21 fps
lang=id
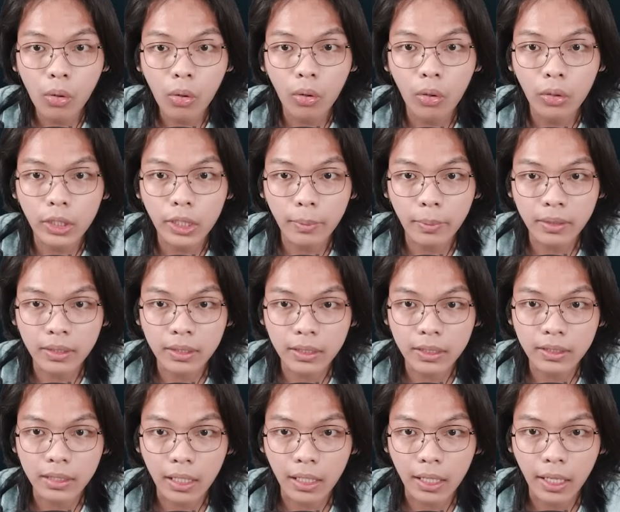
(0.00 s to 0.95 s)
Oh, dia masih di
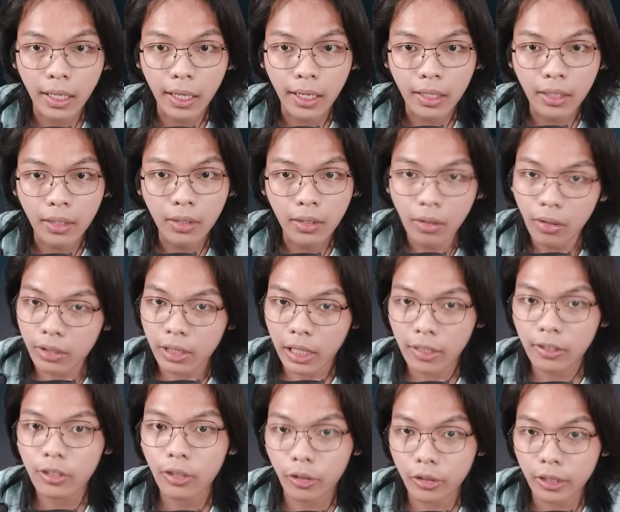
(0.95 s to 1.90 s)
sana ya. Oh,
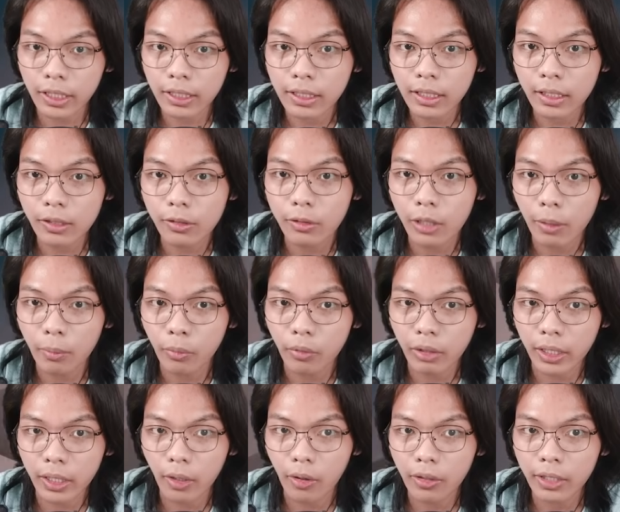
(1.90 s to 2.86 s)
Teksturnya sih udah
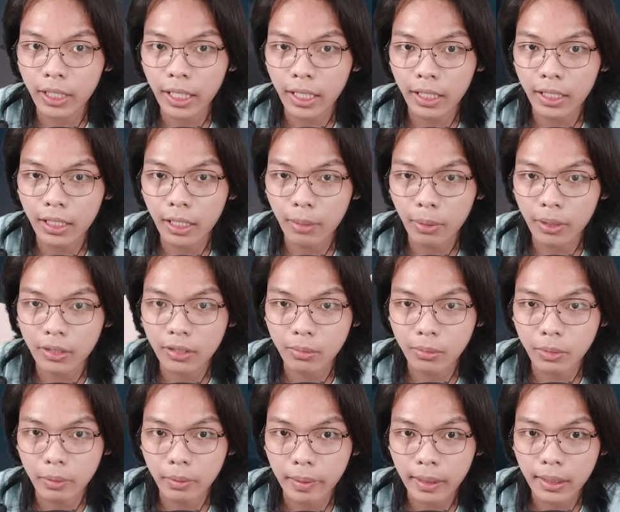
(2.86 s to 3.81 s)
mulai oke okay ya daripada
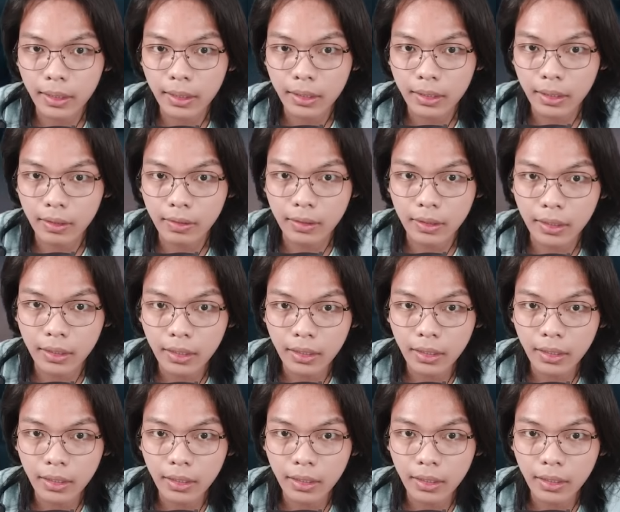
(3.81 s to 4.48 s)
sebelumnya. Iya sih.